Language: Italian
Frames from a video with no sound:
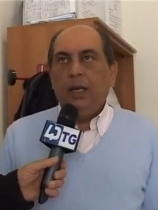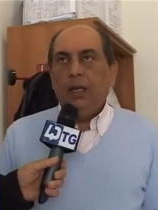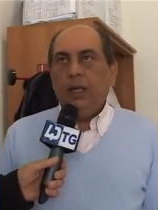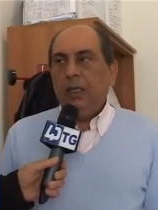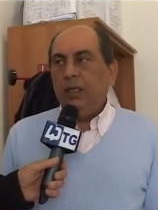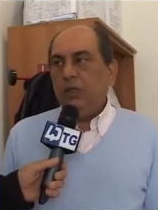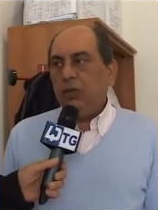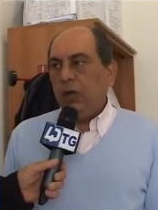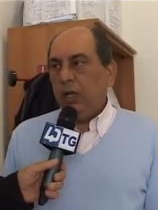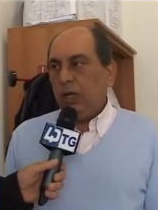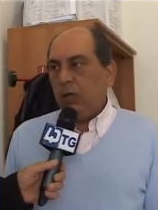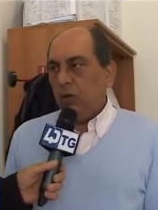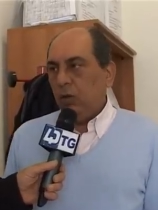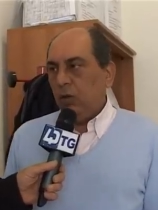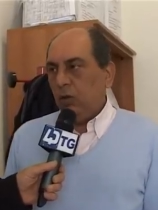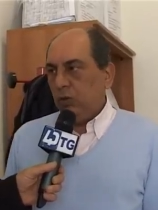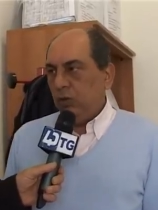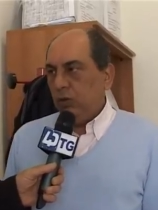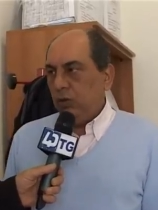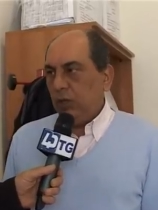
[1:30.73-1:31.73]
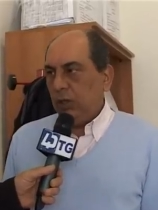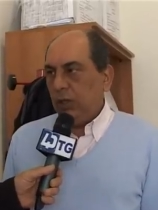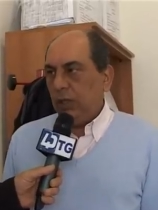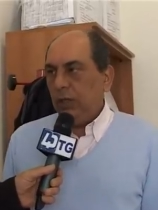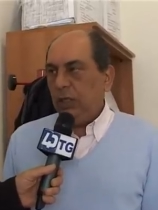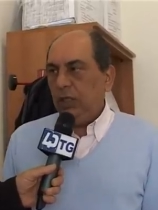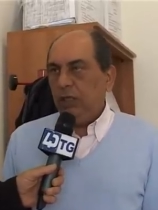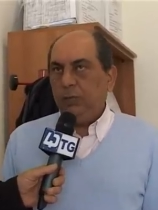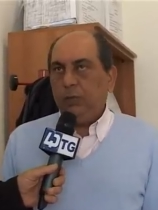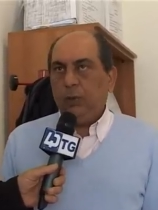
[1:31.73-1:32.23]
isole
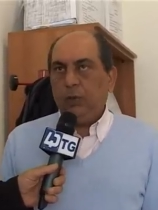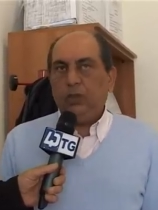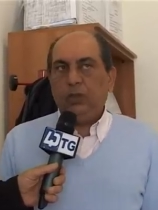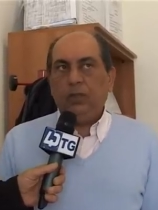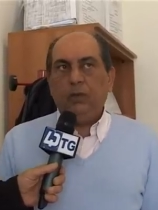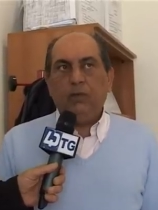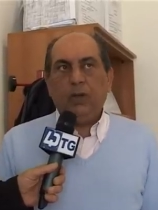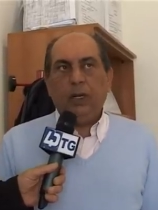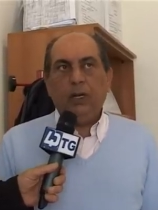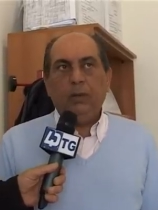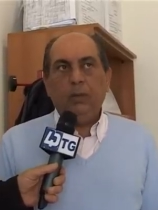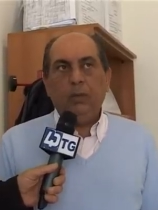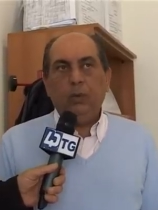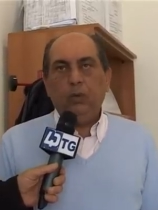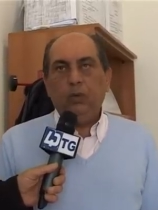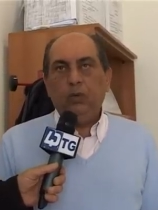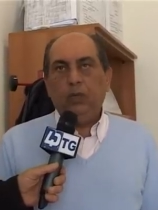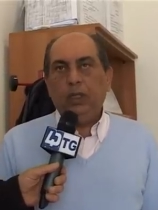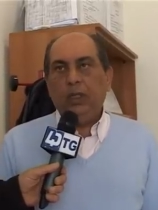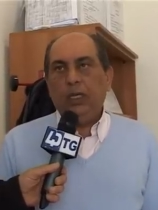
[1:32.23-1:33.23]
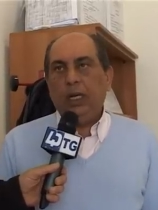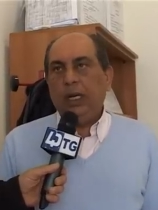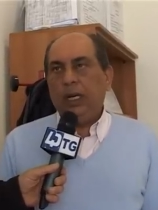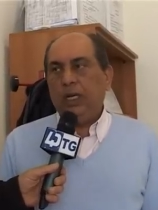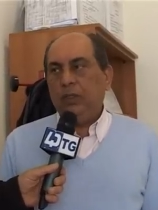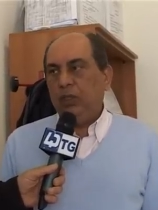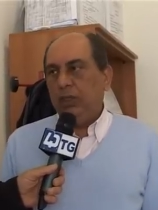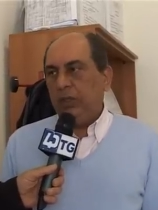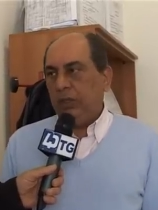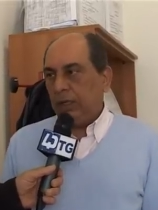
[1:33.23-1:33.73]
ecologiche, disposte in vari punti
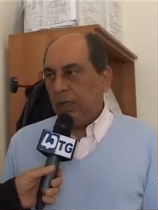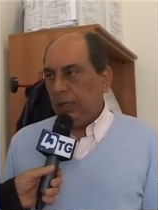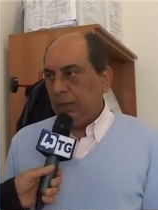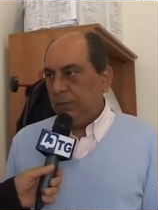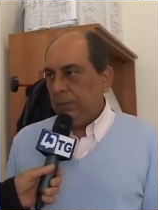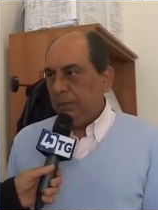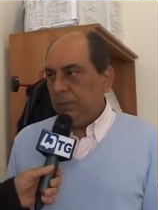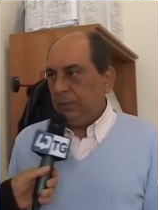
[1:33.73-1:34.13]
della città.